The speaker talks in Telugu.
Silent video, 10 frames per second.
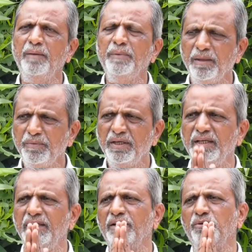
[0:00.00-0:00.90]
ఆ మేడంకి
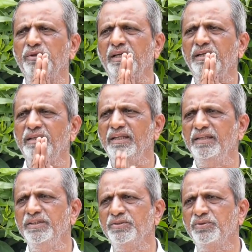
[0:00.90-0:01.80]
నేను కృతజ్ఞతలు
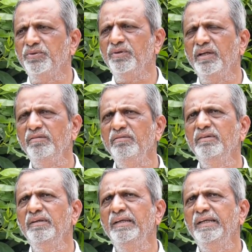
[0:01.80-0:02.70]
తెలియజేసుకుంటున్నాను
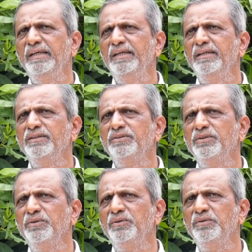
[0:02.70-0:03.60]

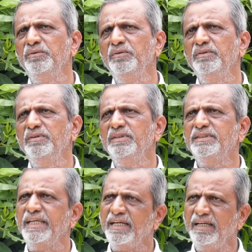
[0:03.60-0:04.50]
సో
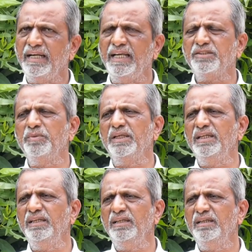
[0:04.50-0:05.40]
సెకండ్ క్లాస్
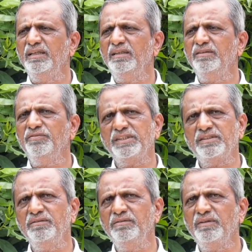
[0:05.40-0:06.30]
మాది
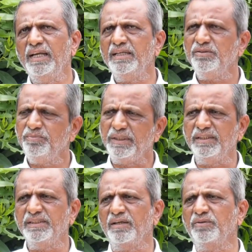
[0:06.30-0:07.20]
ఫస్ట్ క్లాసు
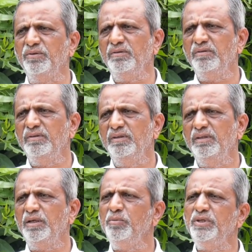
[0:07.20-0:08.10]
పత్రి సార్తో
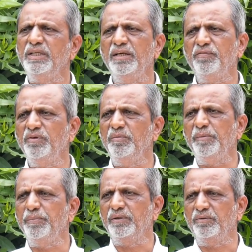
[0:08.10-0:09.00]
డబ్ల్యూటీఎఫ్లో
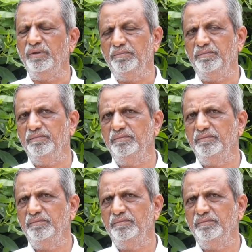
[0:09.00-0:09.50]
మేము పెట్టుకున్నాం